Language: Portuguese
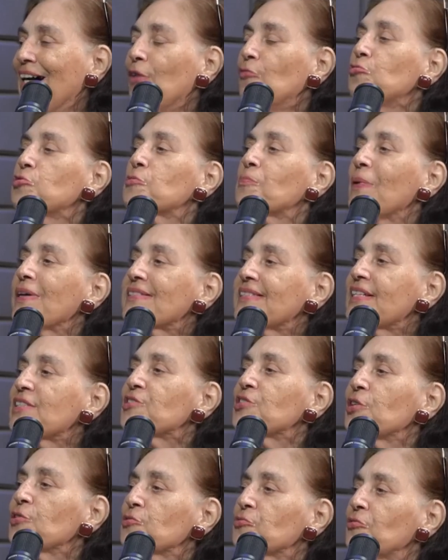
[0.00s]
os
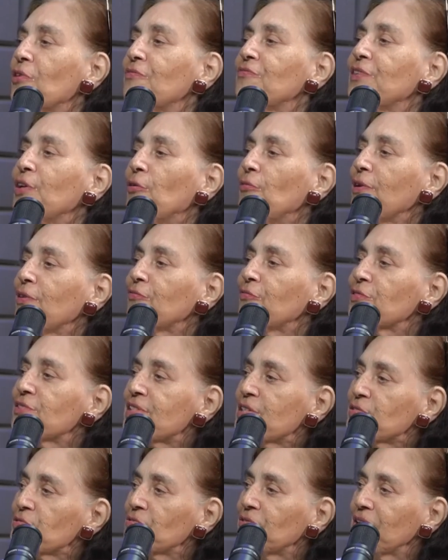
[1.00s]
passageiros do avião que
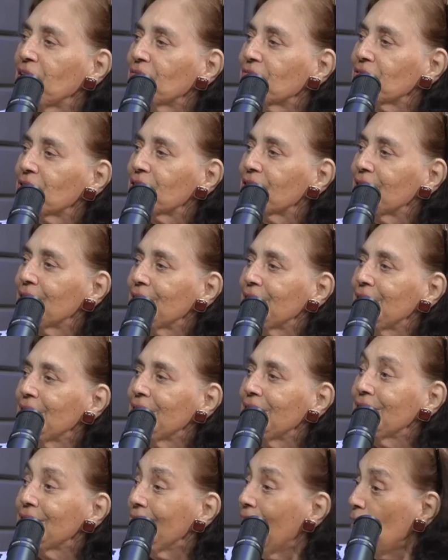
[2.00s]
fossem judeus
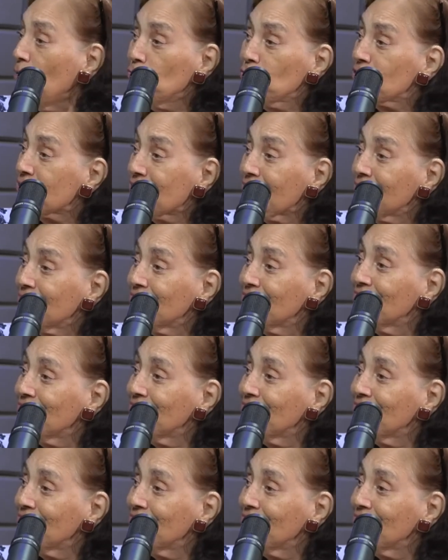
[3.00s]
na Rússia.